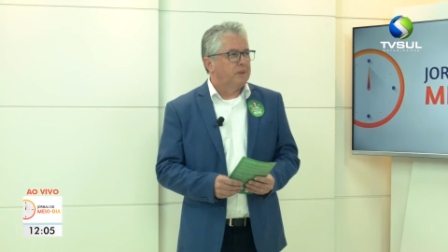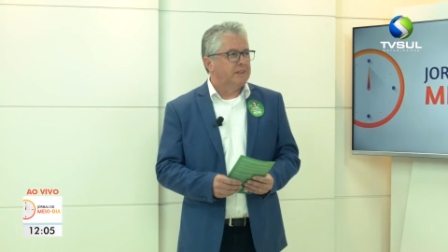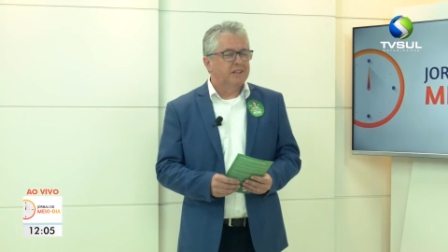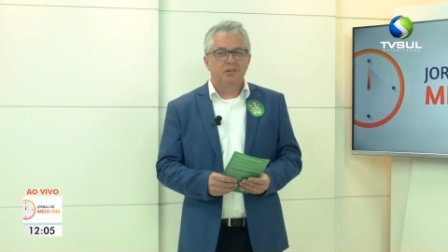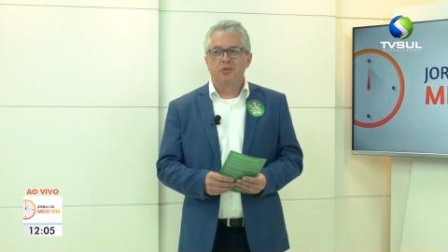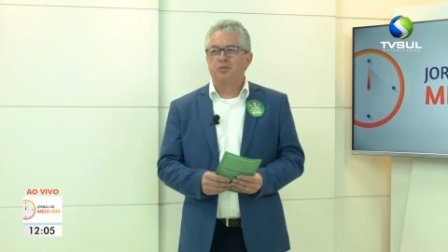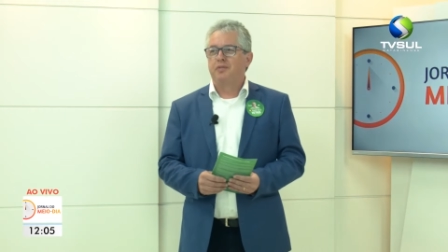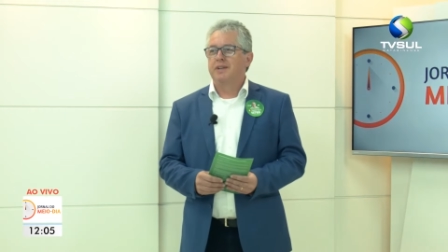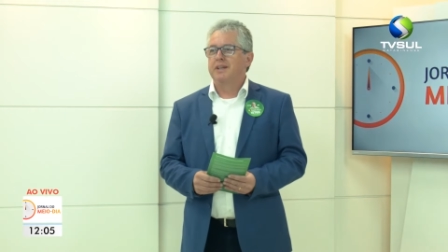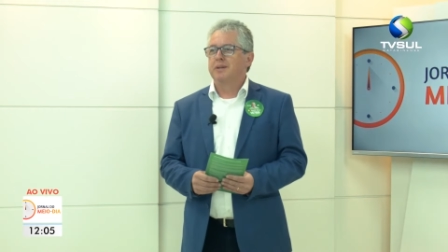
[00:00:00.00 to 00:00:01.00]
boa tarde,
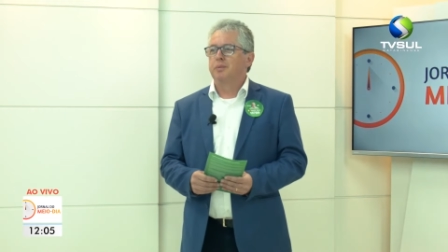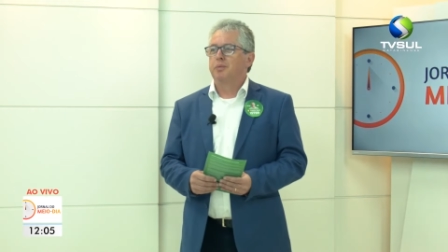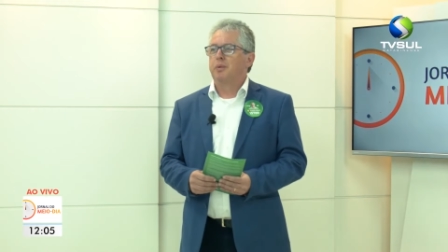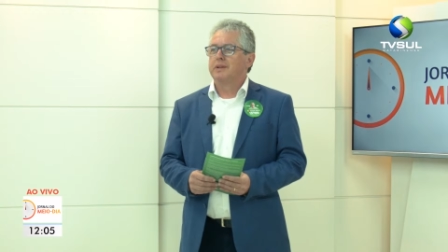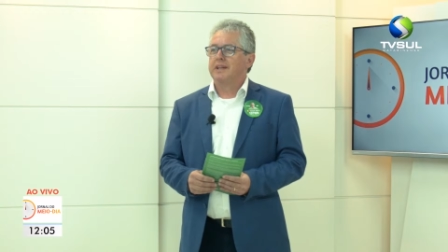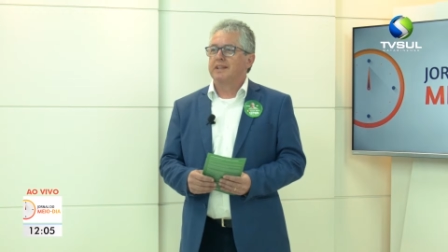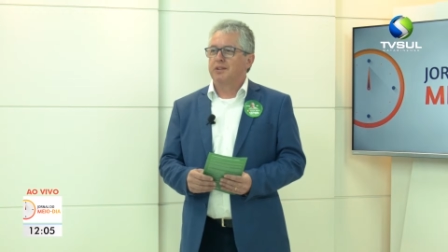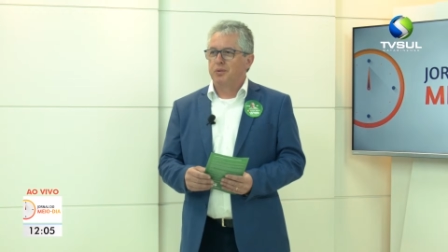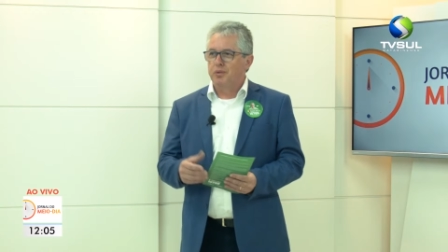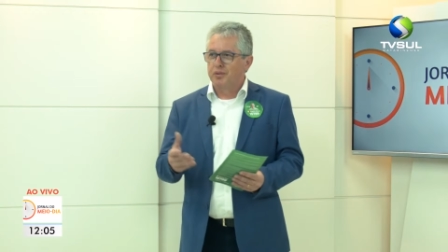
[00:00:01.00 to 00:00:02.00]
Sofia. Muito boa tarde a
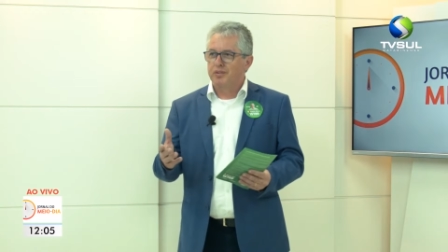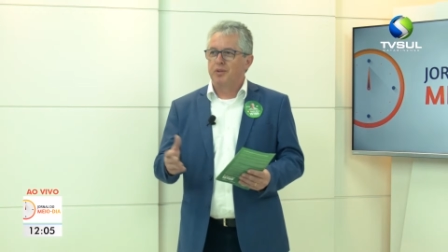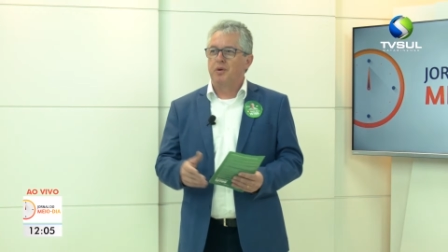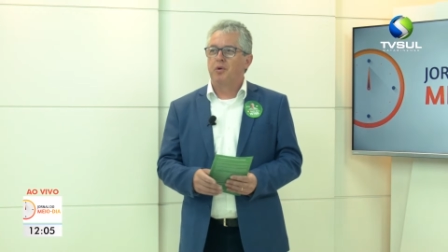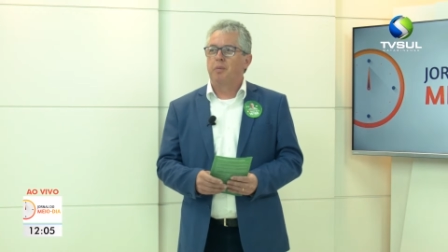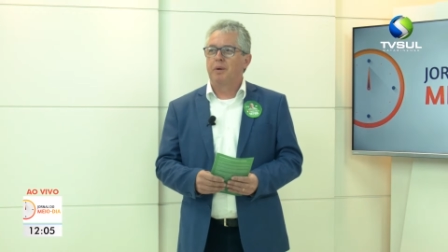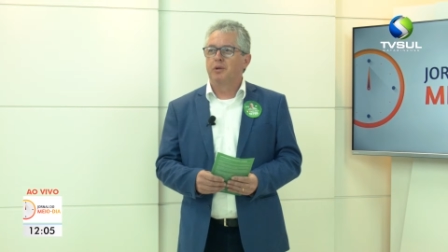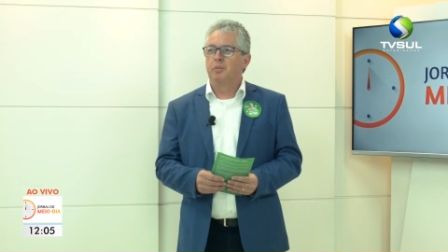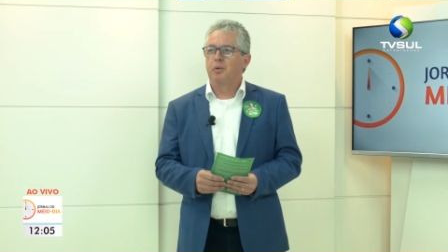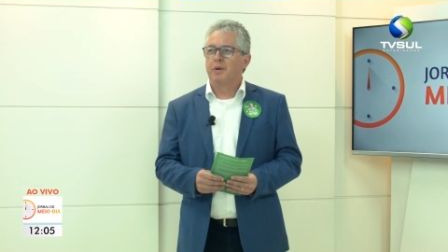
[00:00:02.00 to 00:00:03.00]
todos que estão
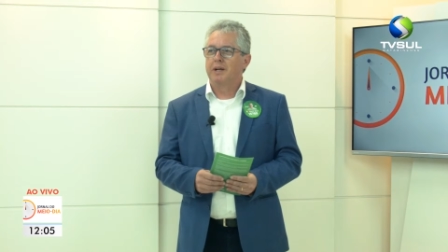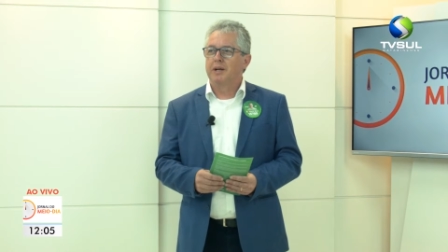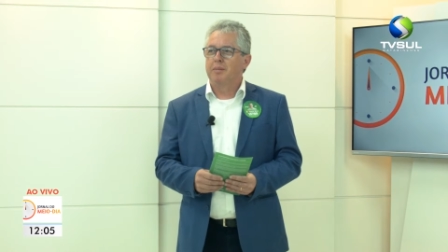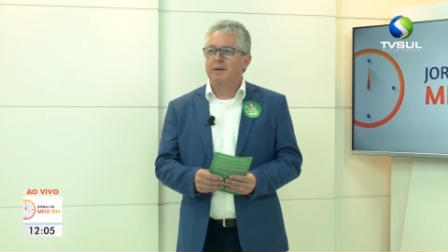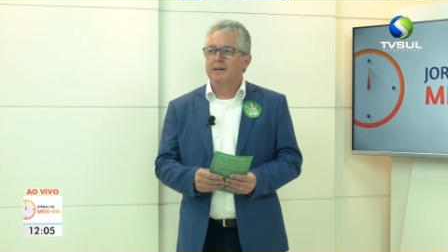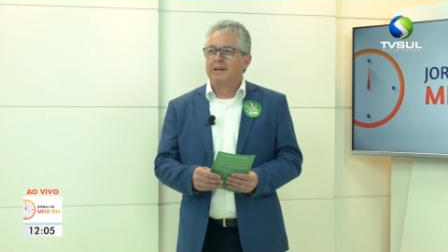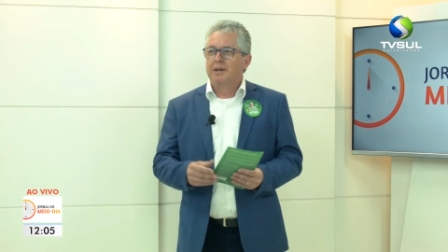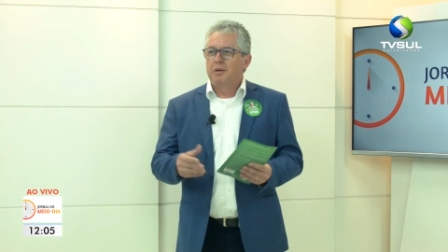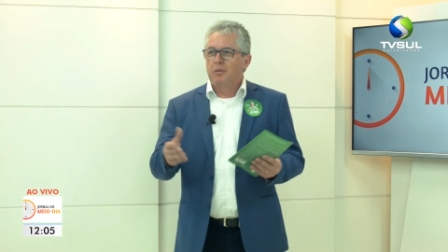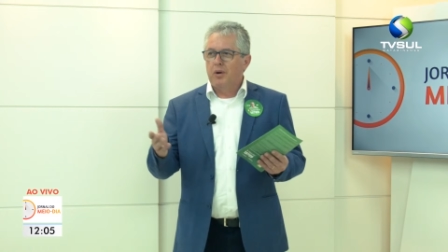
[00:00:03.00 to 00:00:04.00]
acompanhando o programa.
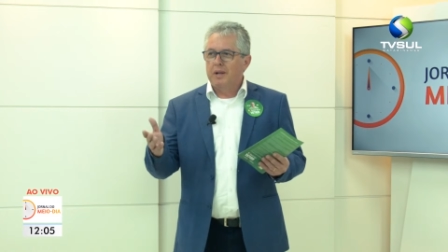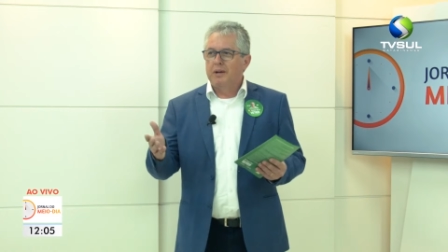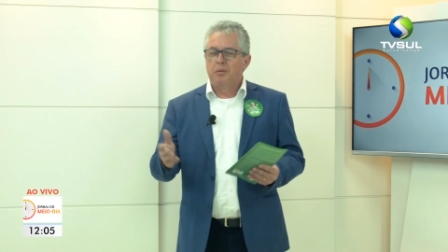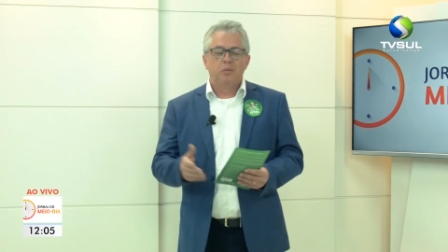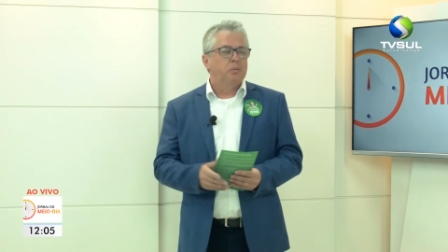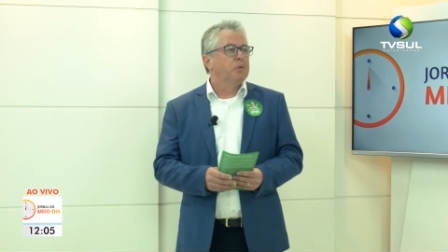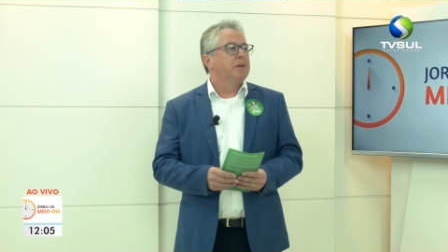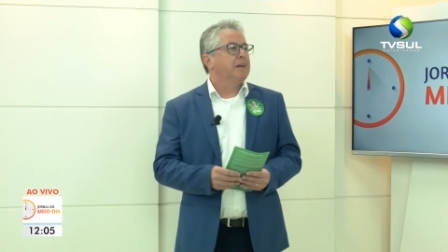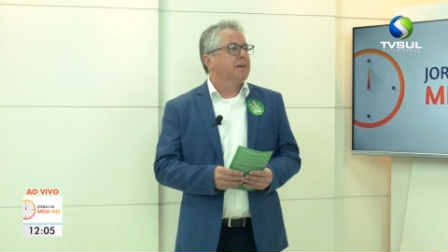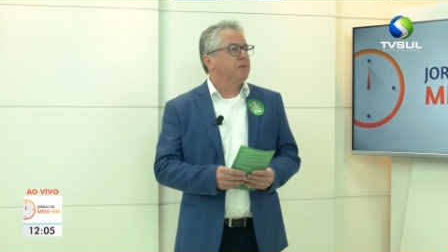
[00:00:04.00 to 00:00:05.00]
Olha, muito,
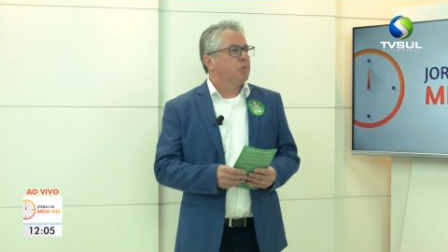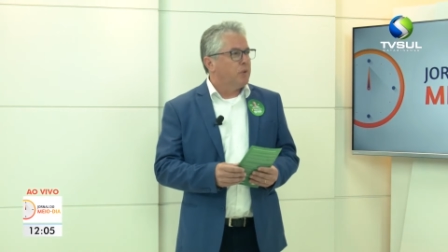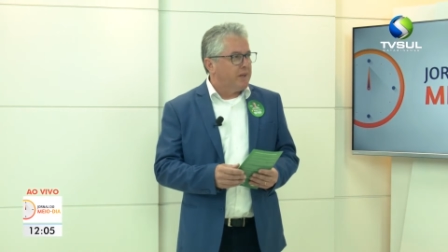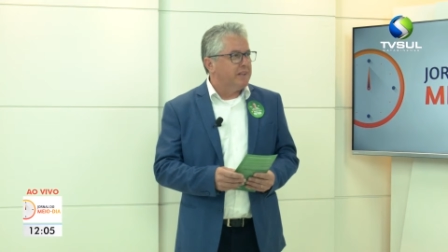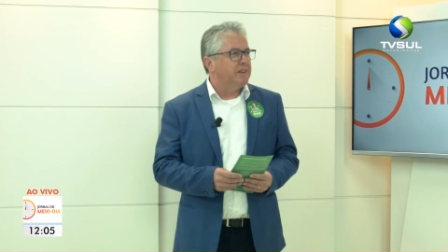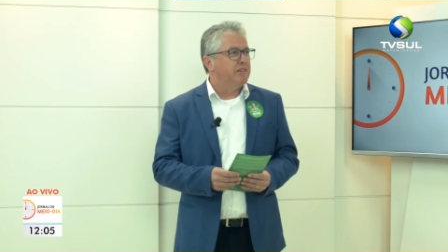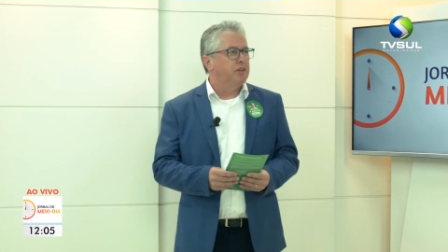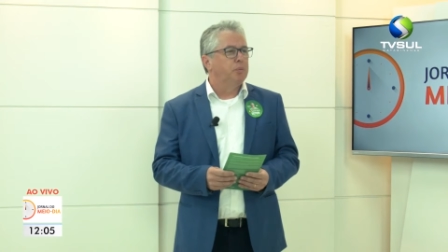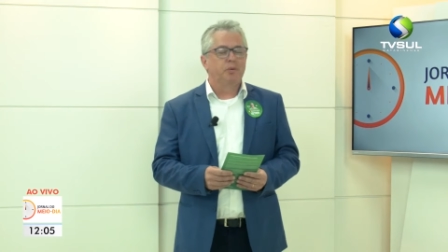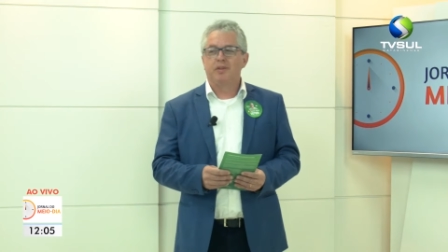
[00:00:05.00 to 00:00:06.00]
muito
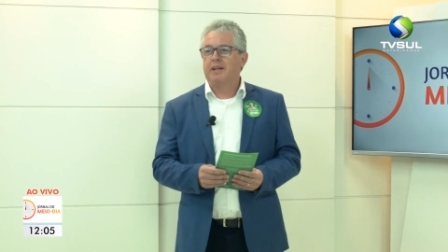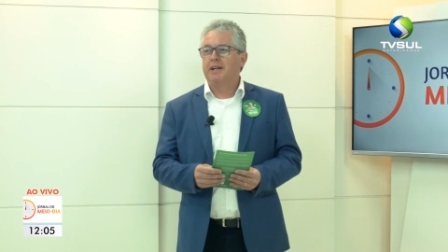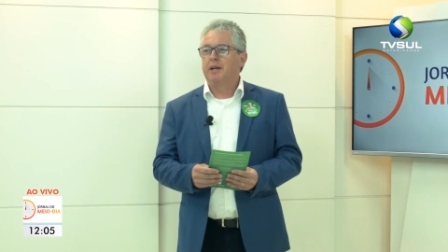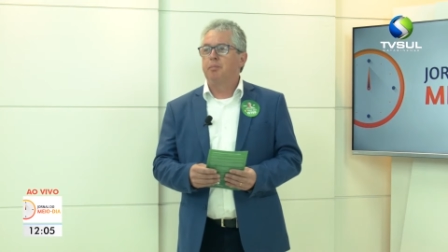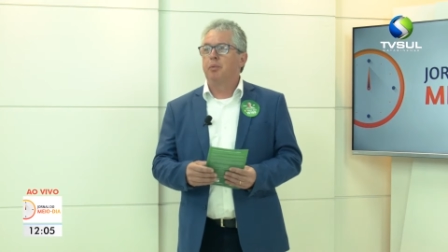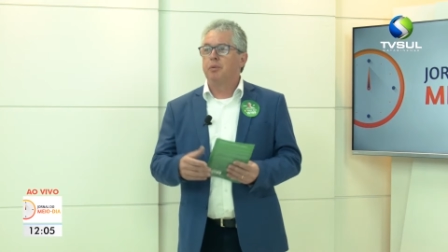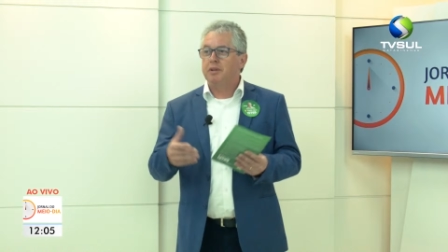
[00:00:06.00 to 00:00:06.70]
agradecido por estar aqui, por